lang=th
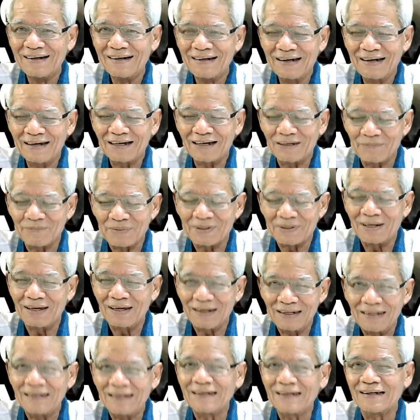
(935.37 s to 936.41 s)
ให้กับประเทศ
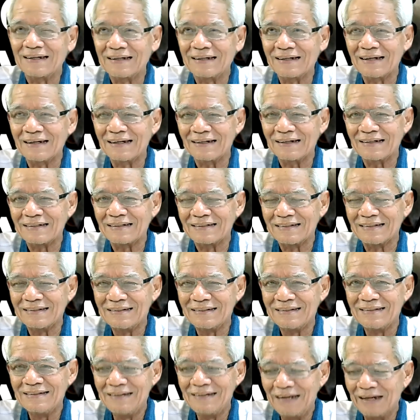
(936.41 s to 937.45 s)
นี้กันกันแล้วครับ
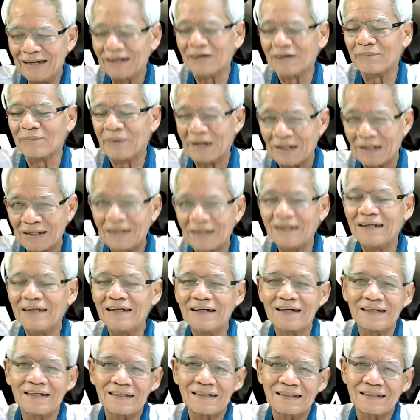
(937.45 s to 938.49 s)
ให้กับแผ่นดินนี้
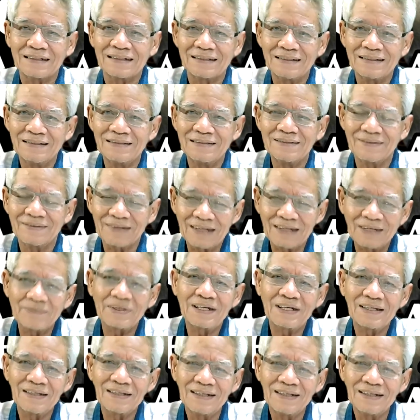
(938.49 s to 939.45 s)
ก็แล้วกันโอเคไหม